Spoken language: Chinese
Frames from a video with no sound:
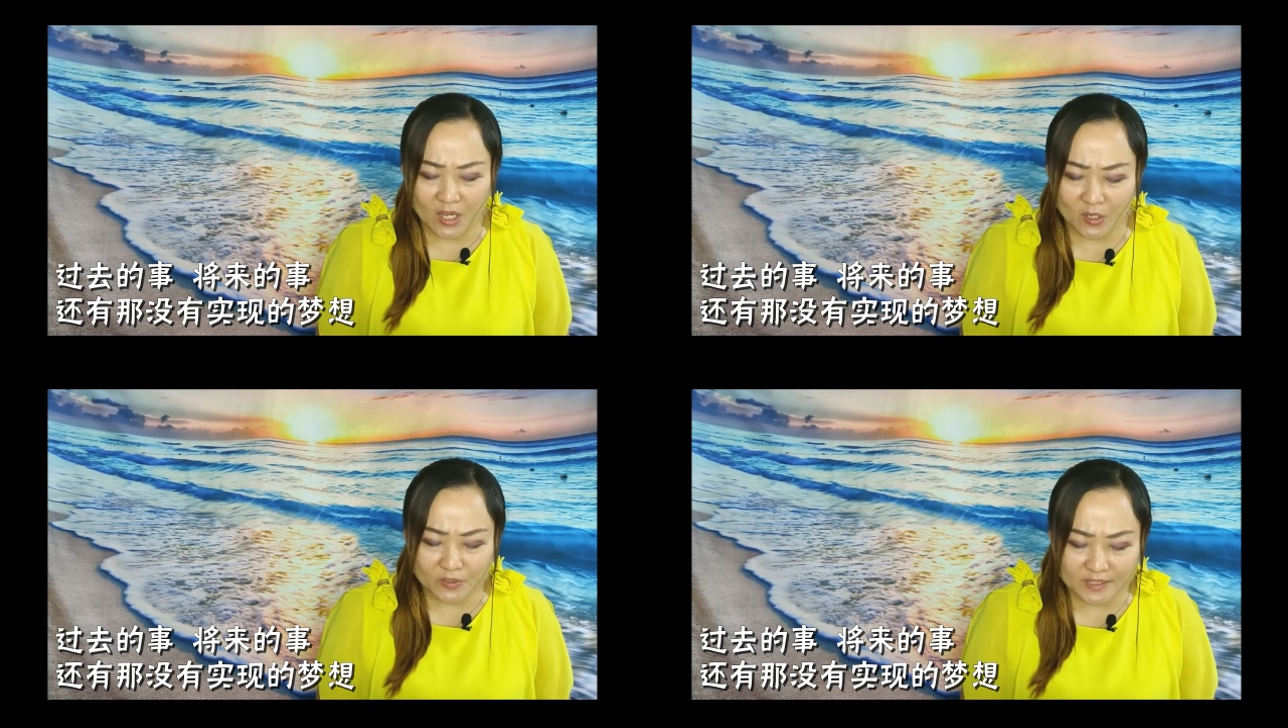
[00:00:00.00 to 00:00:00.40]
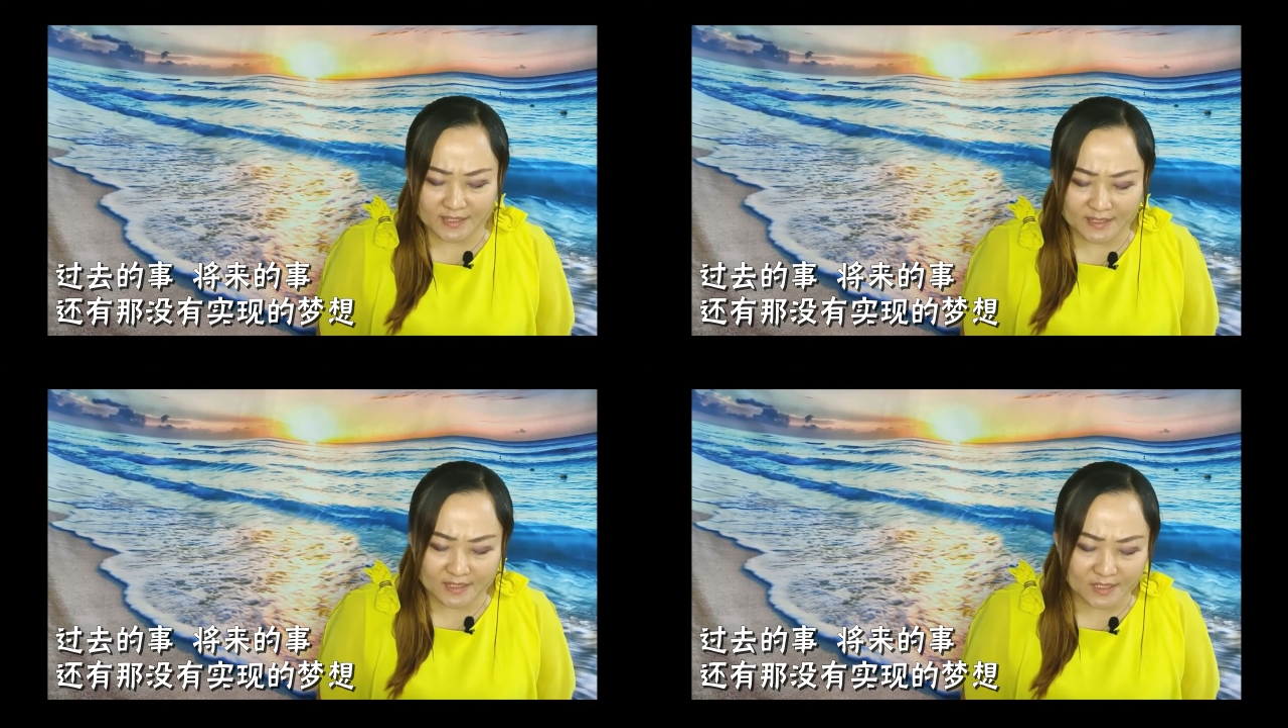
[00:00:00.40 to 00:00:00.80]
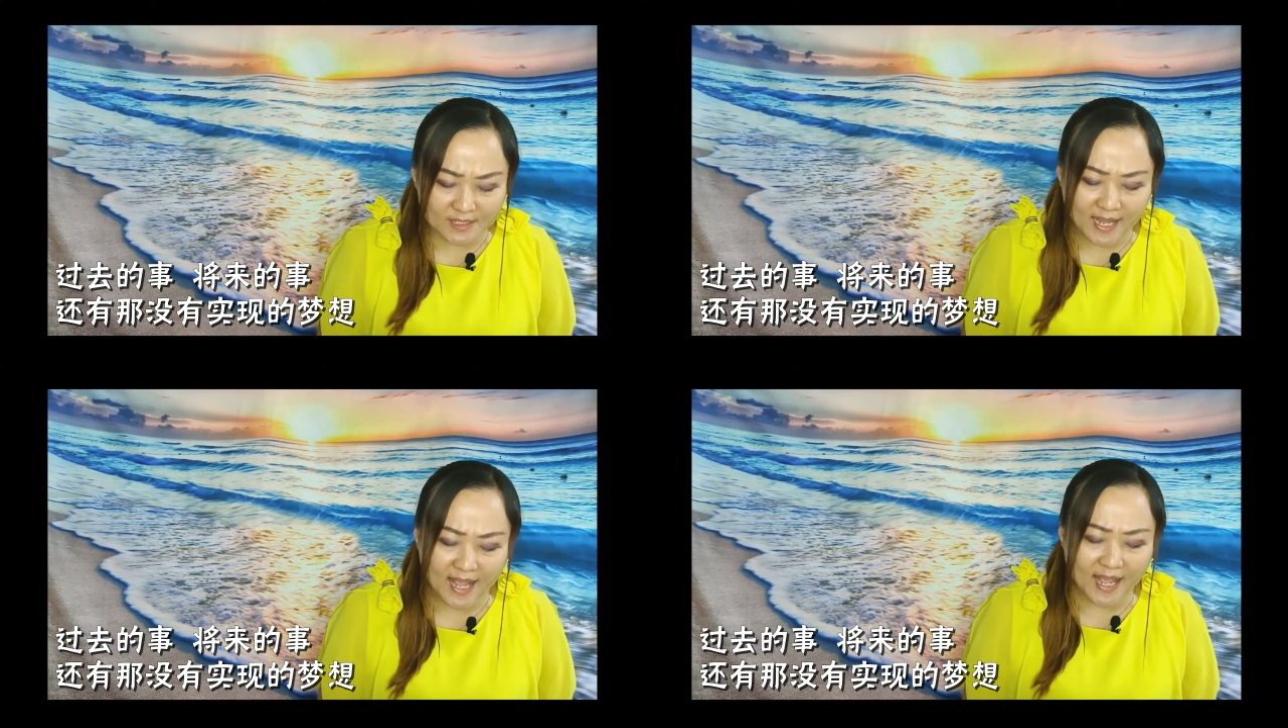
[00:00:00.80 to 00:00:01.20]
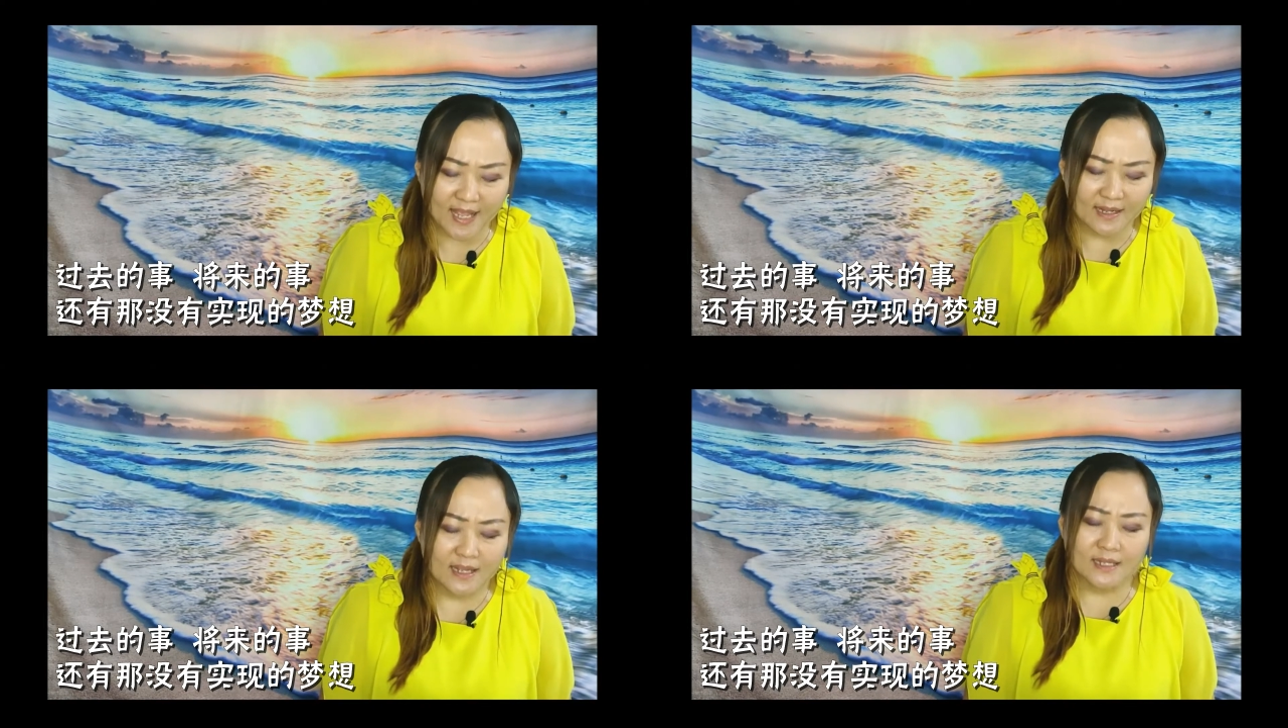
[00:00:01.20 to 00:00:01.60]
有实现
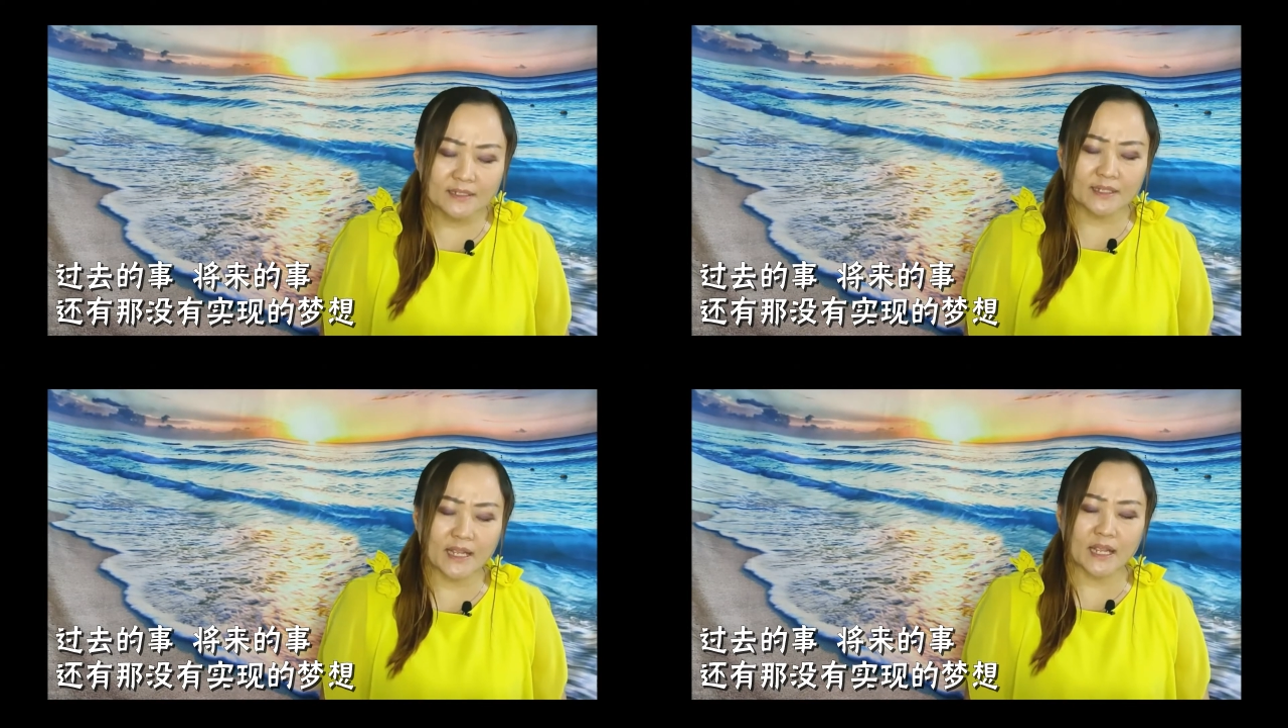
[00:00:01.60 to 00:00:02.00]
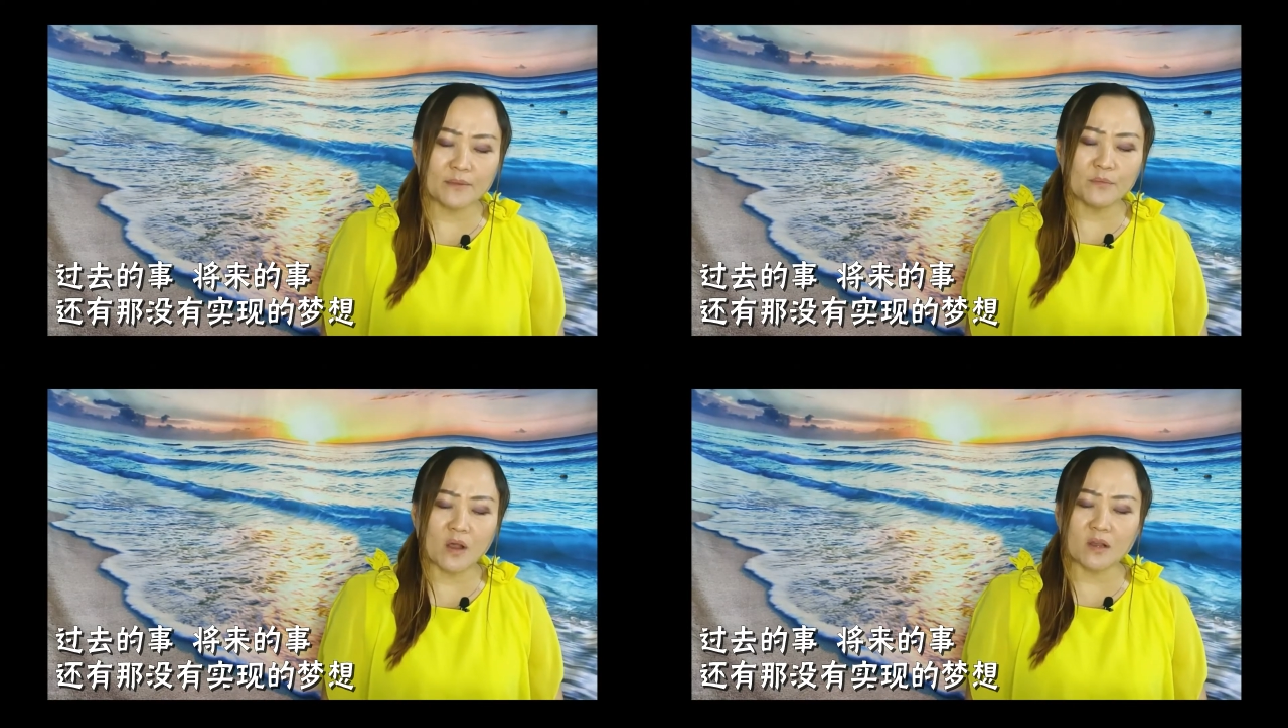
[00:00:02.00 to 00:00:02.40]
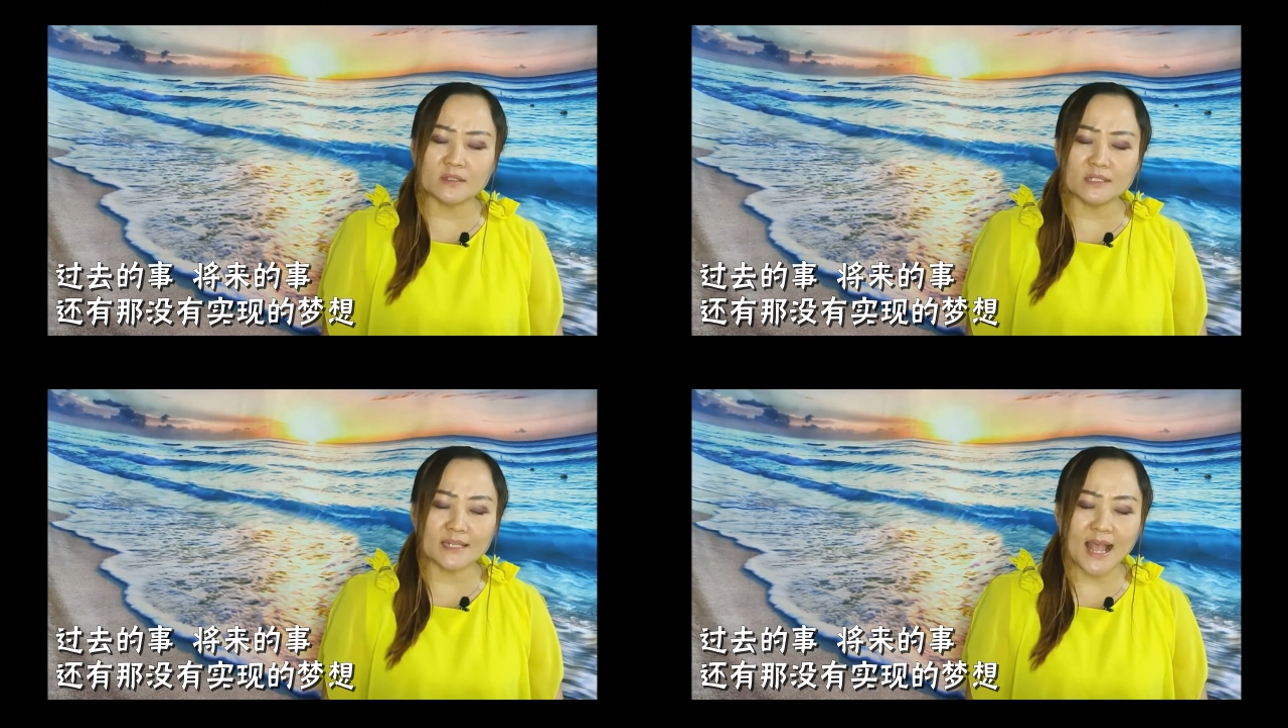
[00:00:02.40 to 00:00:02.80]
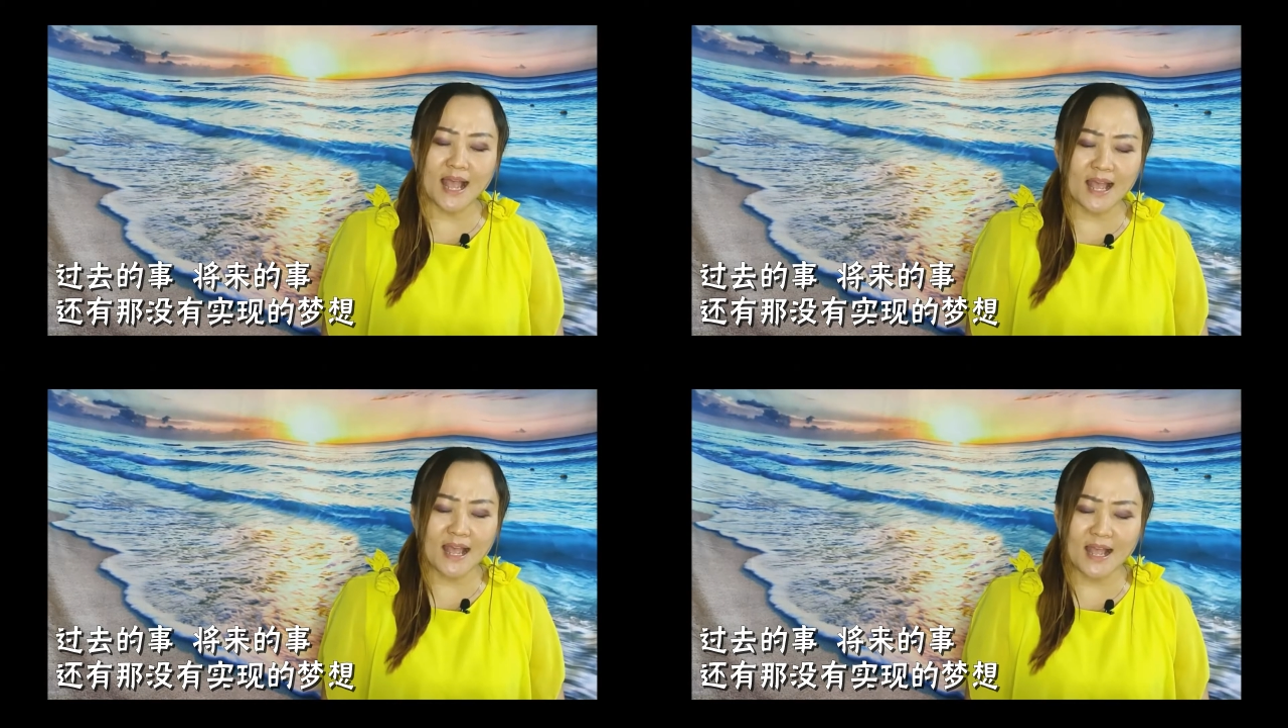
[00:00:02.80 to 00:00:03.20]
的梦想，